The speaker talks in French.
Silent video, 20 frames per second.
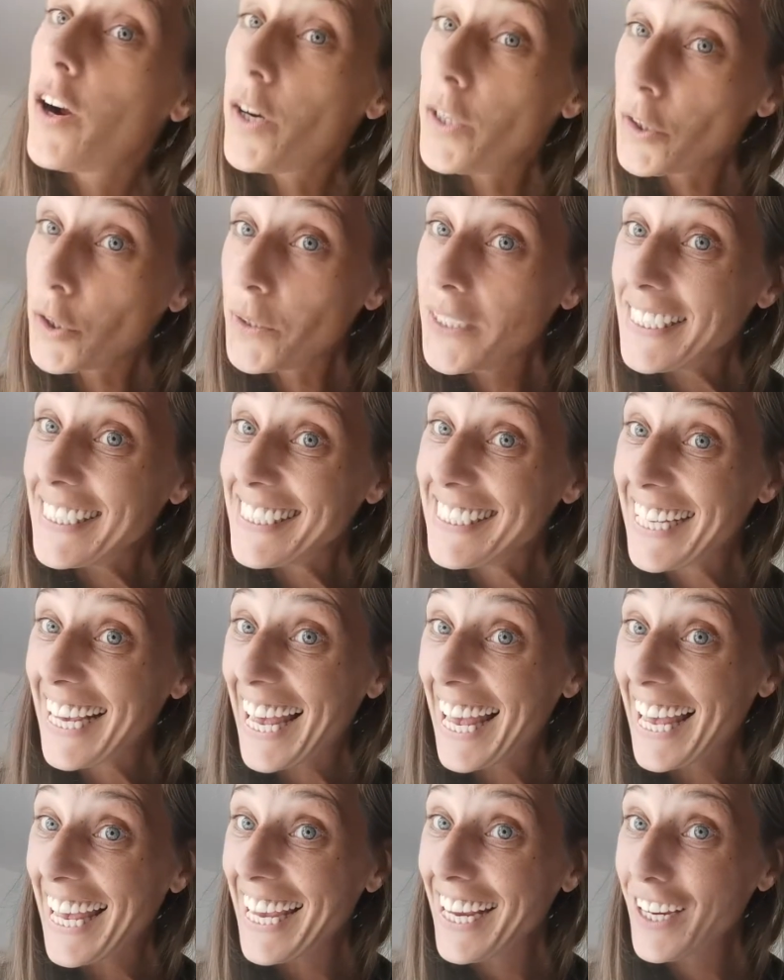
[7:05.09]
Quand on a ces
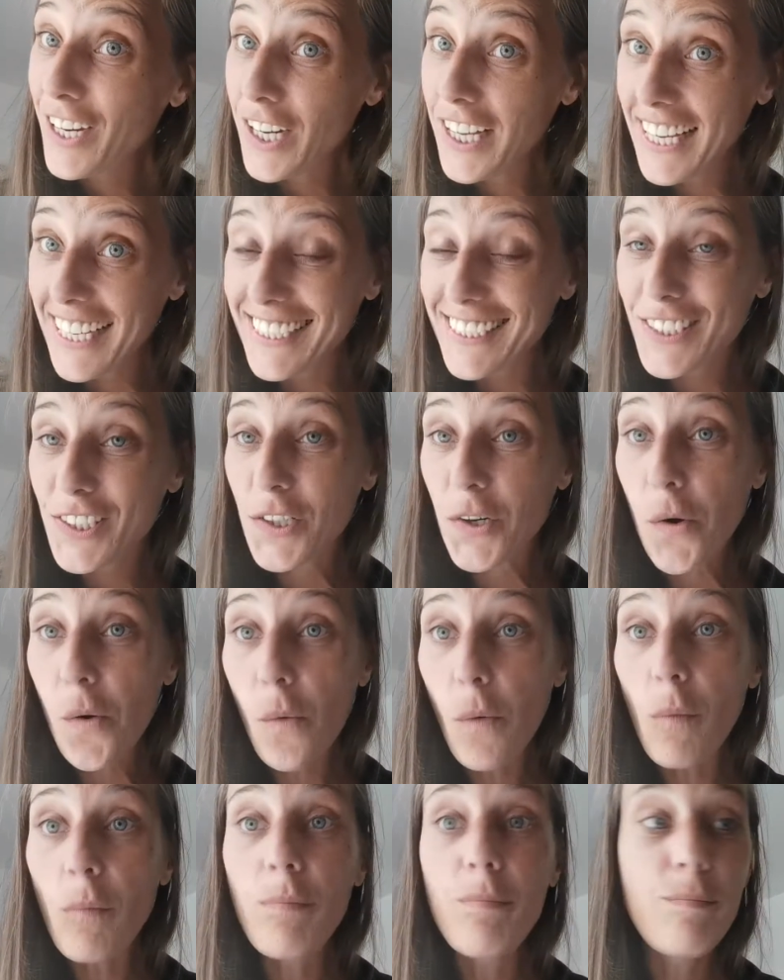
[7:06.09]
règles, est-ce
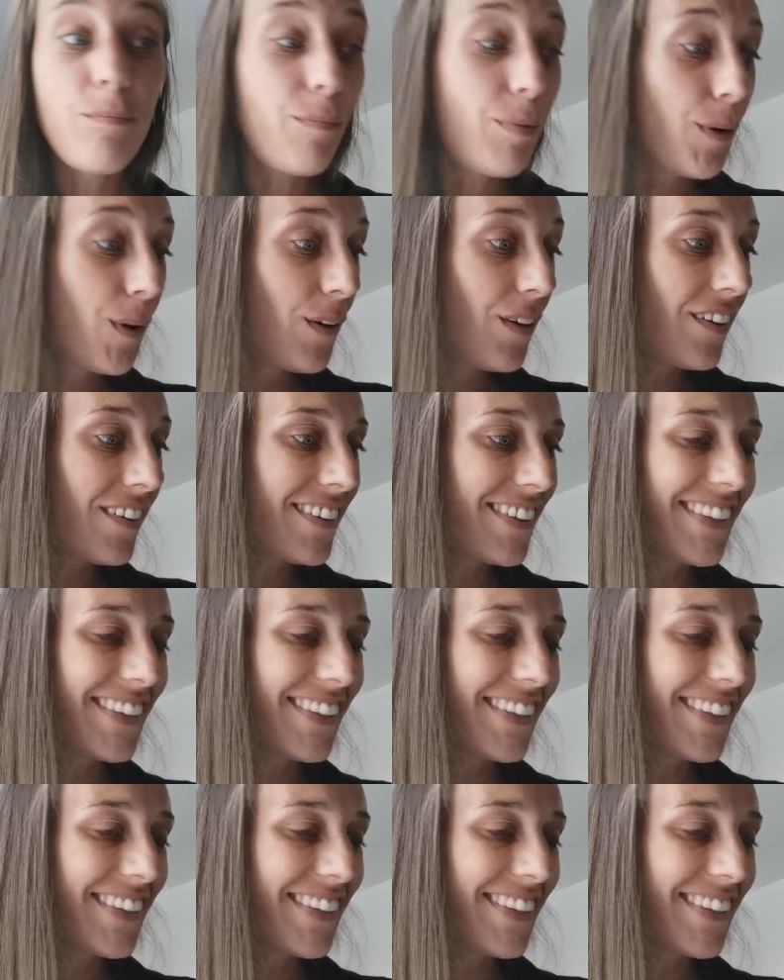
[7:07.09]
qu'on peut